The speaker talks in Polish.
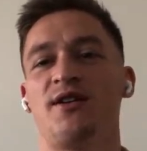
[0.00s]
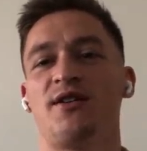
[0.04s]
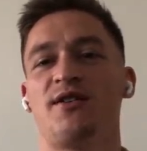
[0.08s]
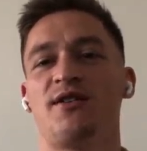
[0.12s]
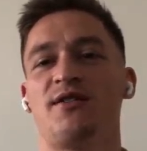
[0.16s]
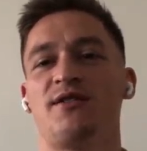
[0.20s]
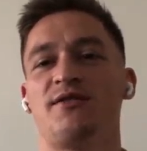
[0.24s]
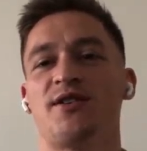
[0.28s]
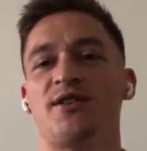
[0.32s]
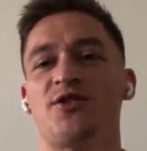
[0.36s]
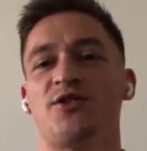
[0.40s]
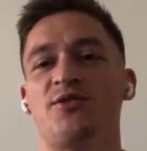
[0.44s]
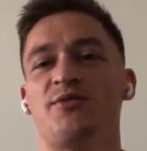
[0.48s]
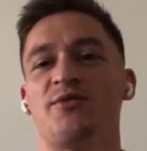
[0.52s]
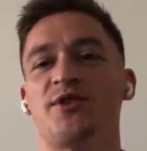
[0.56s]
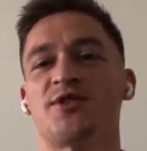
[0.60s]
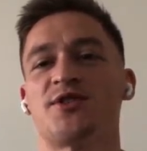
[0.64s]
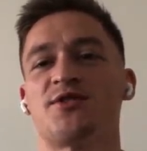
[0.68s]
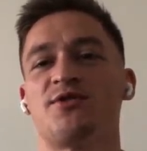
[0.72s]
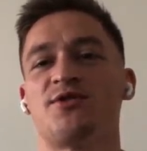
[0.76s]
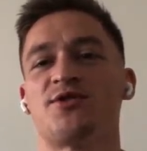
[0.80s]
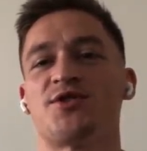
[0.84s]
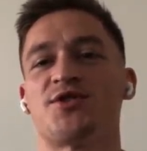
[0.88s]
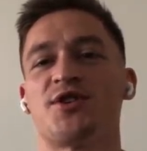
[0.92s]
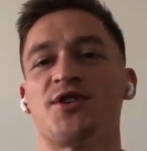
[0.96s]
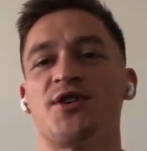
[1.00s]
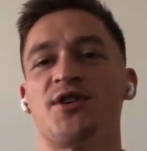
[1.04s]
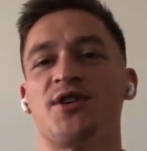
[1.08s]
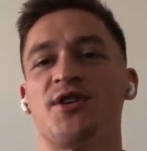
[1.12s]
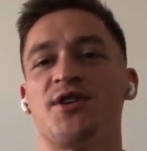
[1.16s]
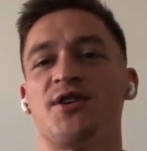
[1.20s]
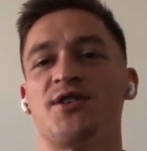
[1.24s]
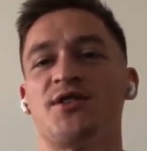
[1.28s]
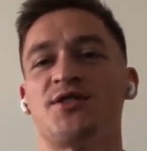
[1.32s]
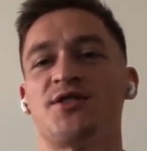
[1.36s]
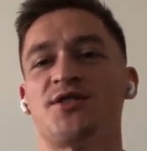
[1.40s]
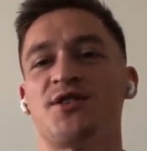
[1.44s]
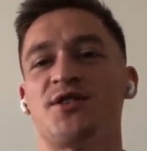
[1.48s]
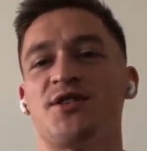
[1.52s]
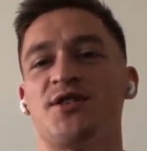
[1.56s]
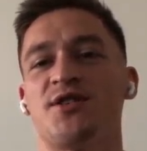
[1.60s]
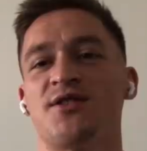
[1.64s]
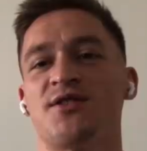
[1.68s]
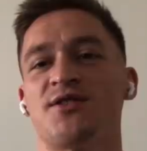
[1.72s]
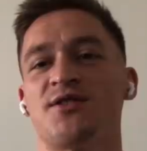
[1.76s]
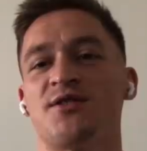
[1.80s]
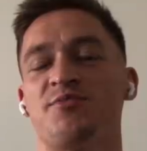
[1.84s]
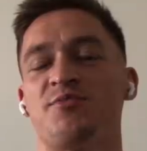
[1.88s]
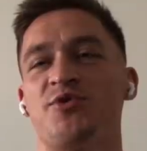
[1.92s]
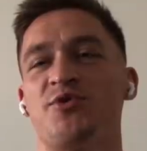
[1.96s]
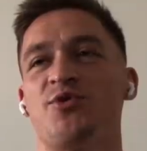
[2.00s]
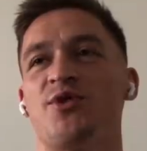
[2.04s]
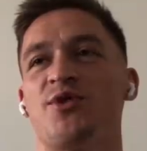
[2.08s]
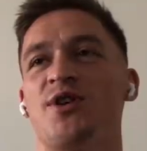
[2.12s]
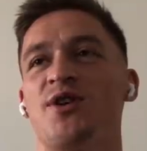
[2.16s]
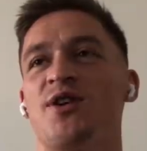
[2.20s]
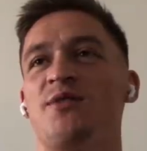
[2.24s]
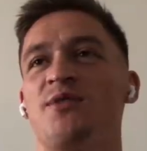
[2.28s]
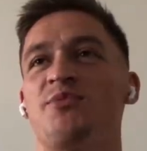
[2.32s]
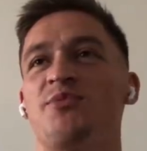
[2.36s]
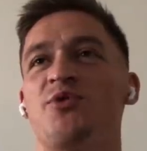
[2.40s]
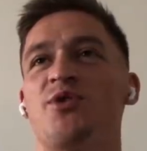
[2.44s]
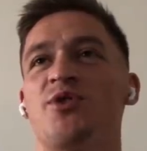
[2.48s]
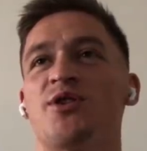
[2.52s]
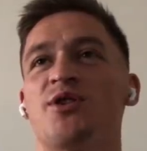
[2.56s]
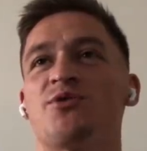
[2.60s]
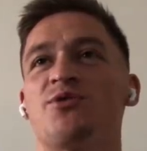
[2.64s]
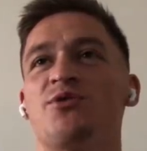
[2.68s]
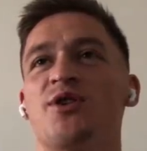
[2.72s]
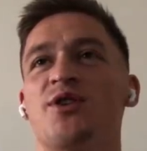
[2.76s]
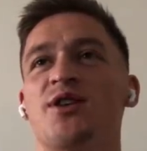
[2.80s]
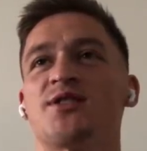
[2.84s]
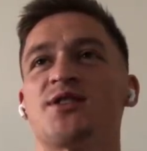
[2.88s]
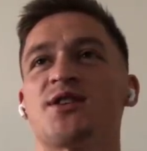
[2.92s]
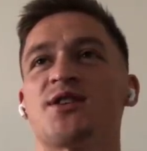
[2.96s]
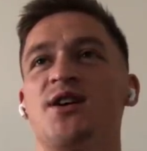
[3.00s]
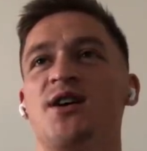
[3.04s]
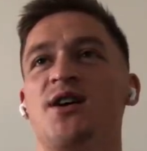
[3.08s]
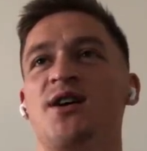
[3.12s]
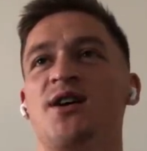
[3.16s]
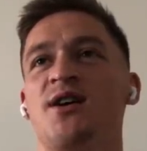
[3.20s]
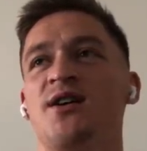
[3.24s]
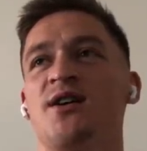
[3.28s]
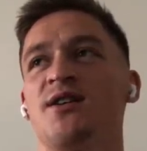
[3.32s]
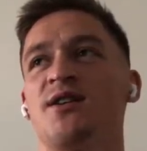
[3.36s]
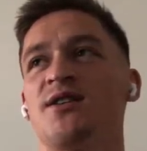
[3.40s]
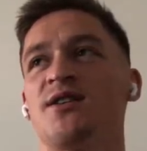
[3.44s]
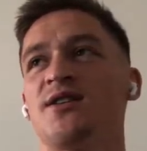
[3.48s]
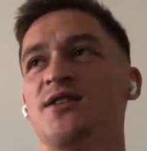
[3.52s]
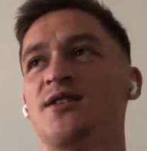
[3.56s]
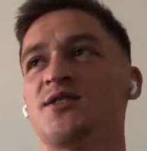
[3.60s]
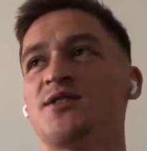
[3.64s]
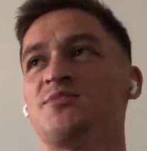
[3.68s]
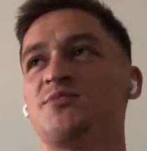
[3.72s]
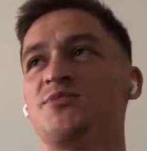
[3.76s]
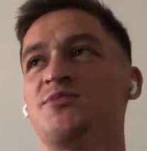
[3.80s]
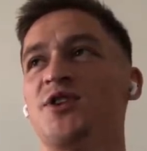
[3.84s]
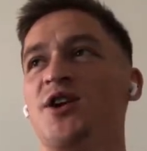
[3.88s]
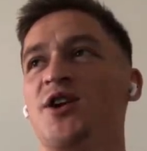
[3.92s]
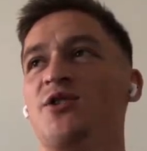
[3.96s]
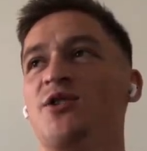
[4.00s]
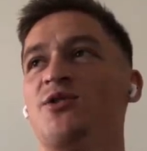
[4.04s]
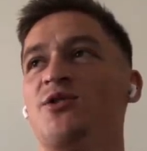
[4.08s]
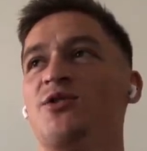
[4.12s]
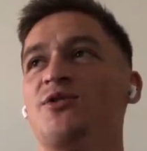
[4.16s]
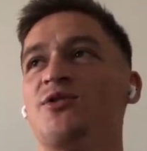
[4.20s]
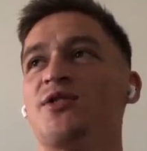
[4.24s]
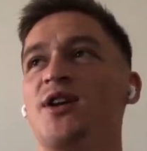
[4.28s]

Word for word: E, wiadomo jest to, że, że, że piłka, piłka turecka e, jest mniej